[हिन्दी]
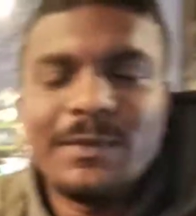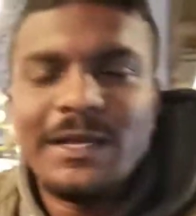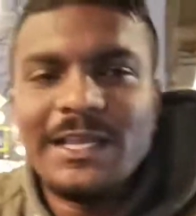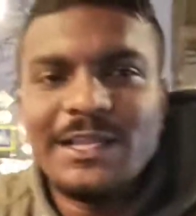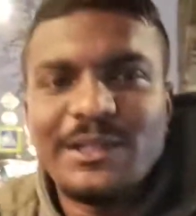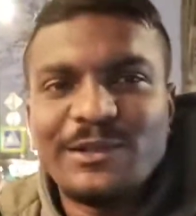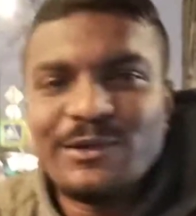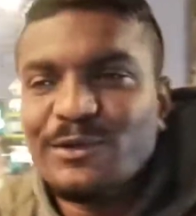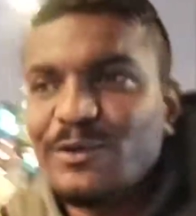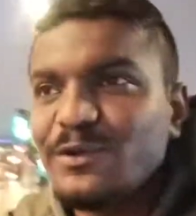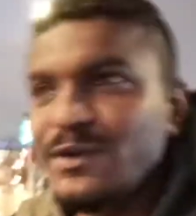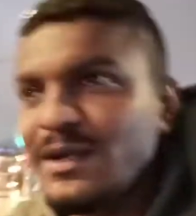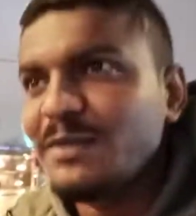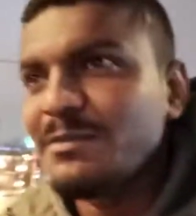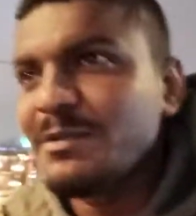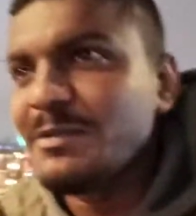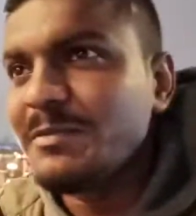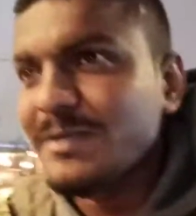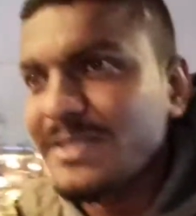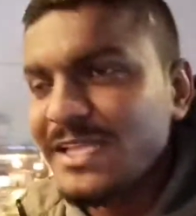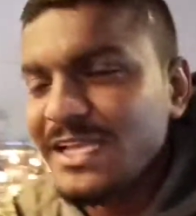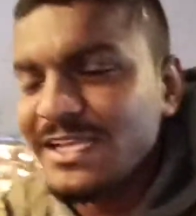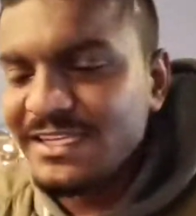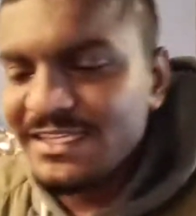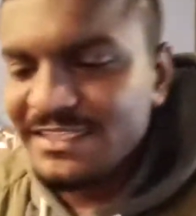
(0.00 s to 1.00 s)
भाई लोगों अभी
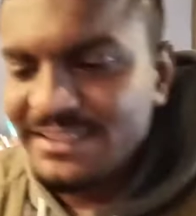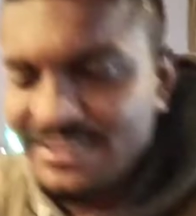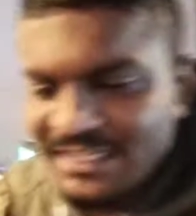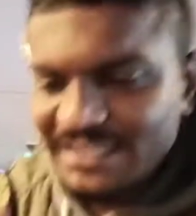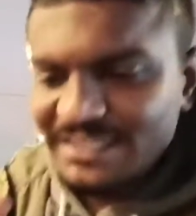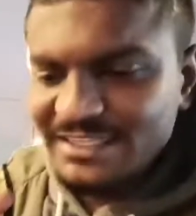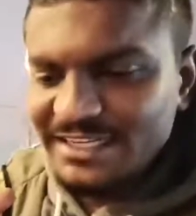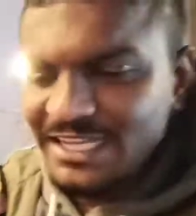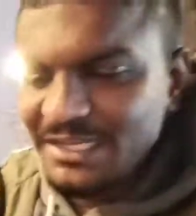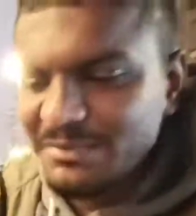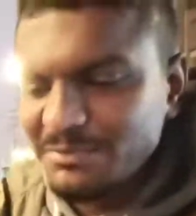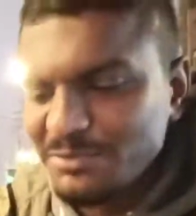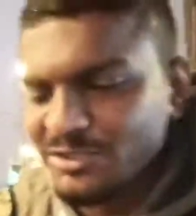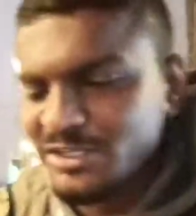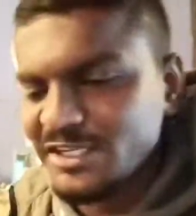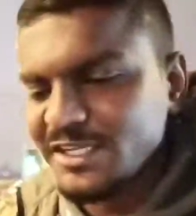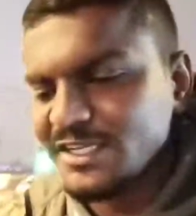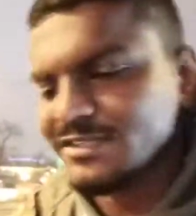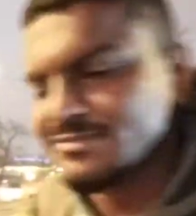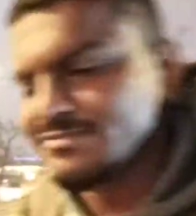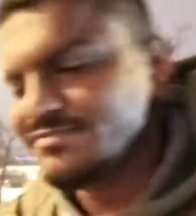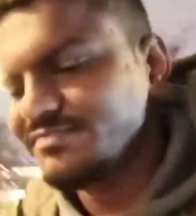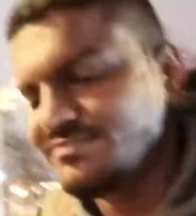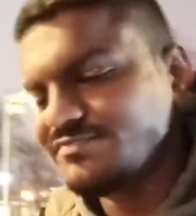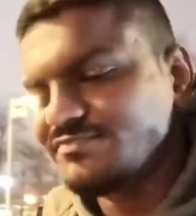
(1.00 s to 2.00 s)
पता है कितना टाइम हो रहा
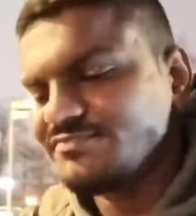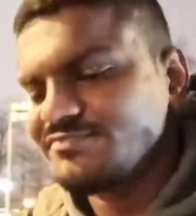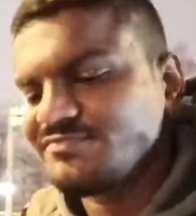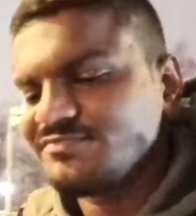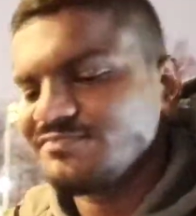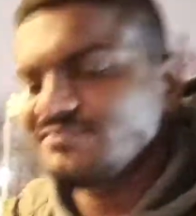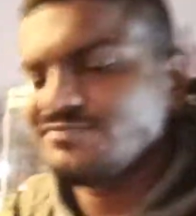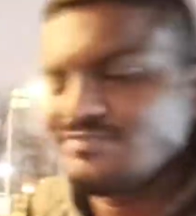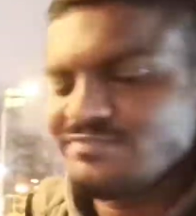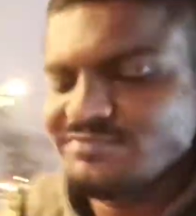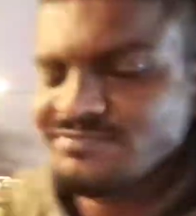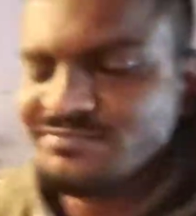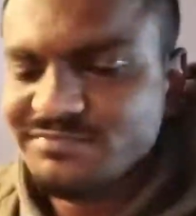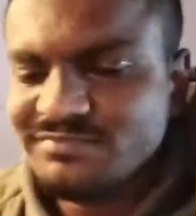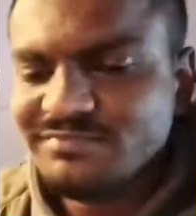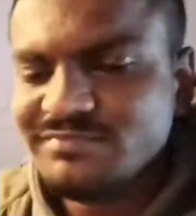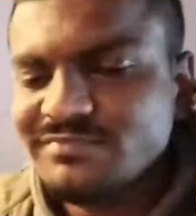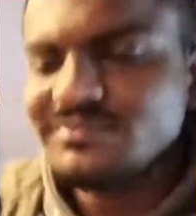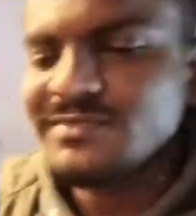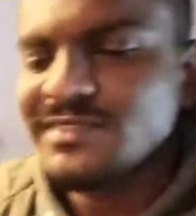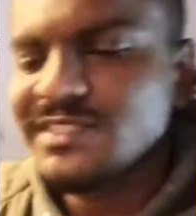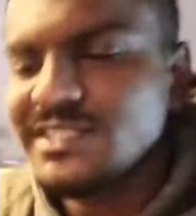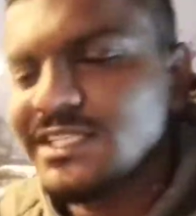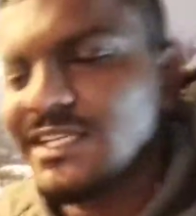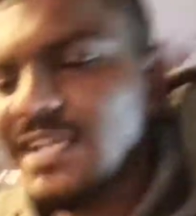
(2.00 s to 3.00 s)

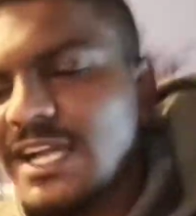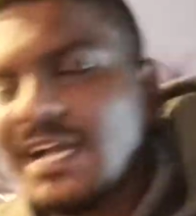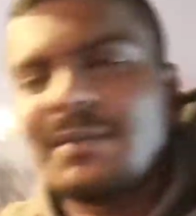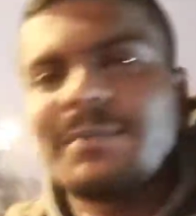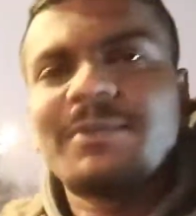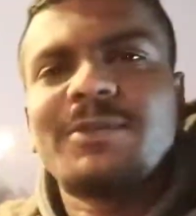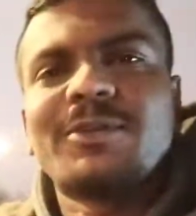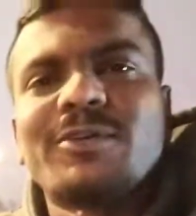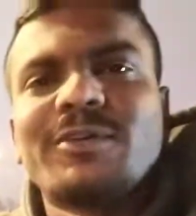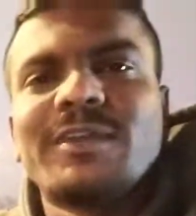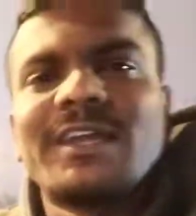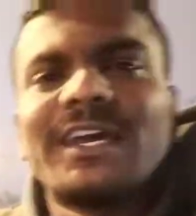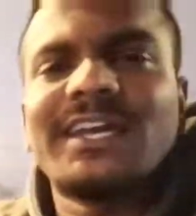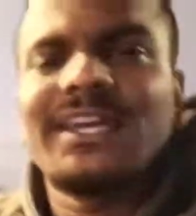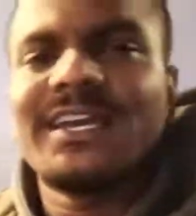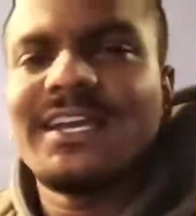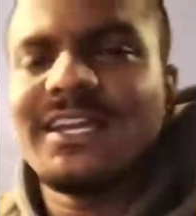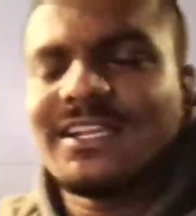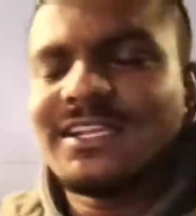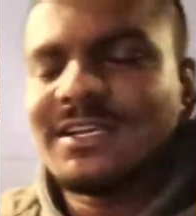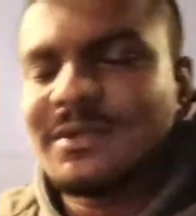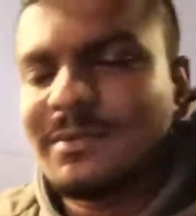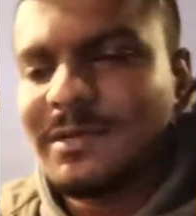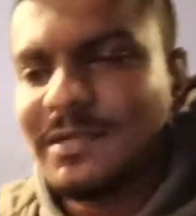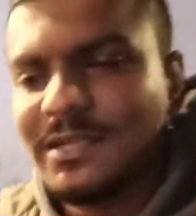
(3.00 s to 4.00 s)
है अभी हो रहा
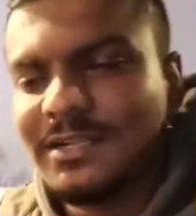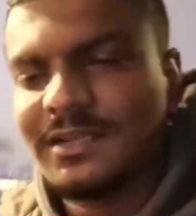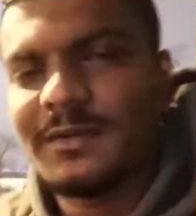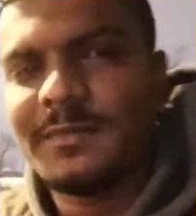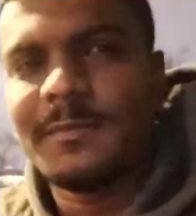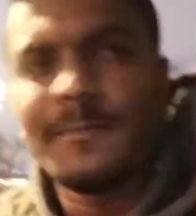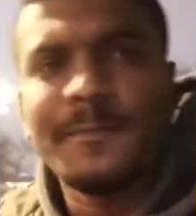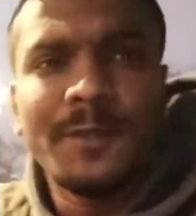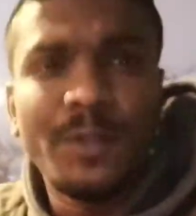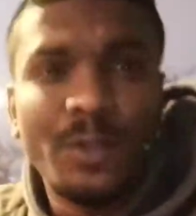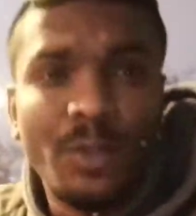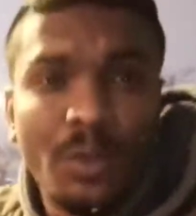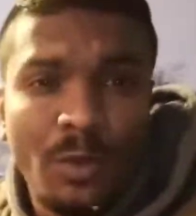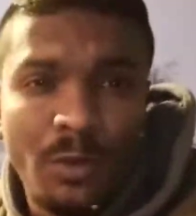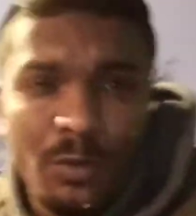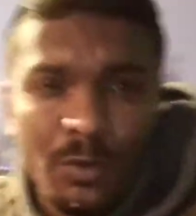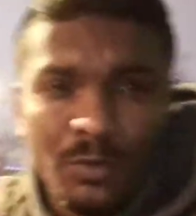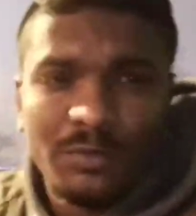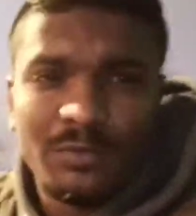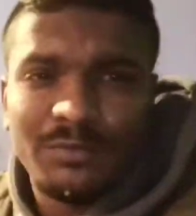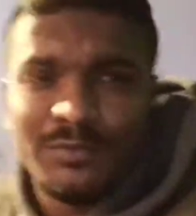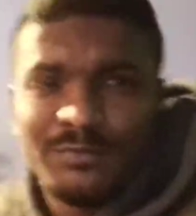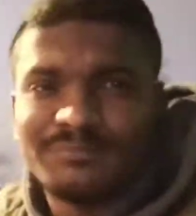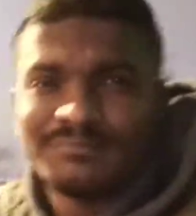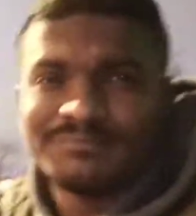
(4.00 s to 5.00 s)
है लगभग लगभग नौ
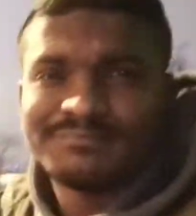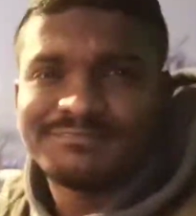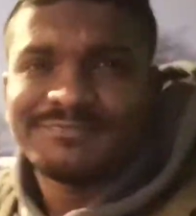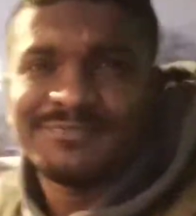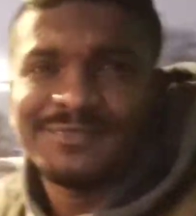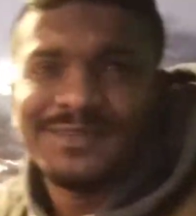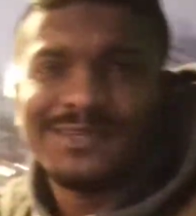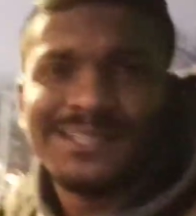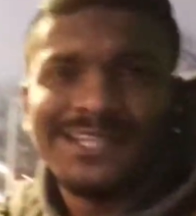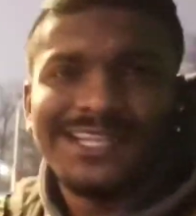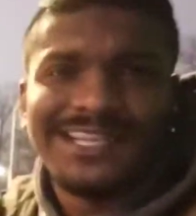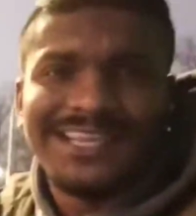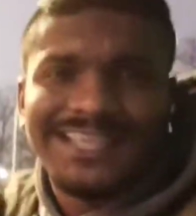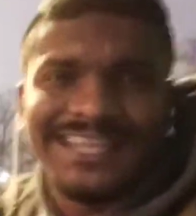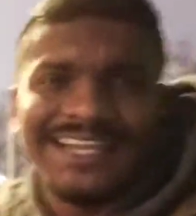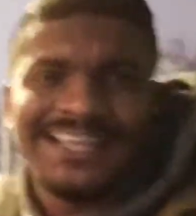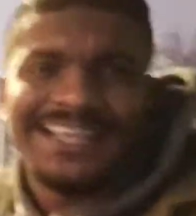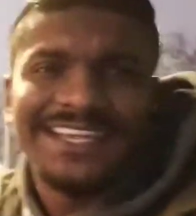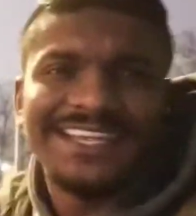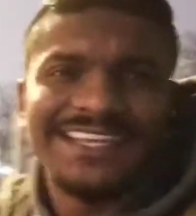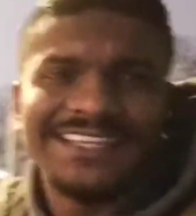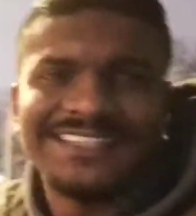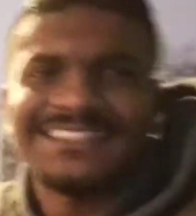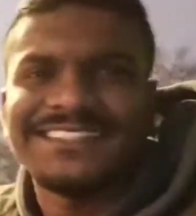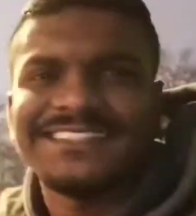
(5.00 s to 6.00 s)
लग रहा
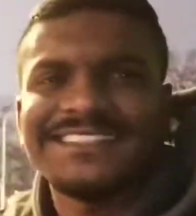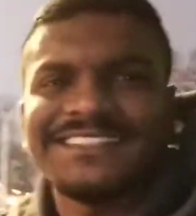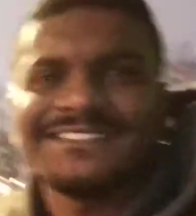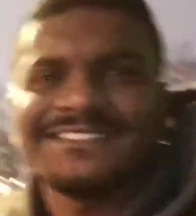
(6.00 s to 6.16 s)
है क्या